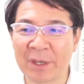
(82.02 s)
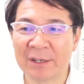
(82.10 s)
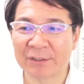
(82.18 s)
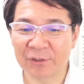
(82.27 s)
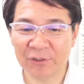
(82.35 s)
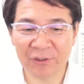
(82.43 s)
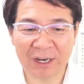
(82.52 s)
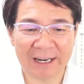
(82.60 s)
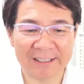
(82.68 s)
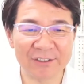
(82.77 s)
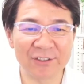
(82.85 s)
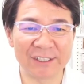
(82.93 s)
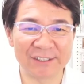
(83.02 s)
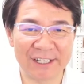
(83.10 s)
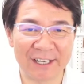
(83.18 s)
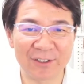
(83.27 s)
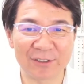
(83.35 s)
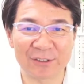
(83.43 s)
そのお話をですね、
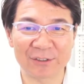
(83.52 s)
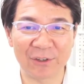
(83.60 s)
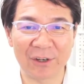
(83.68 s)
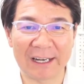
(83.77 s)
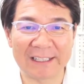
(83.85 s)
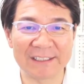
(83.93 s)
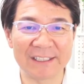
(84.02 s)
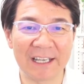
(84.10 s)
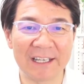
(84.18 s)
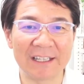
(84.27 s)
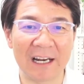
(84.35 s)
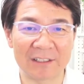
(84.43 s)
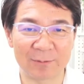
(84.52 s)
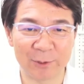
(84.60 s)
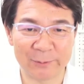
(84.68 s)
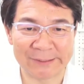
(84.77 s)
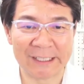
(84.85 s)
今日ちょっとお話ししていきたいなと思います。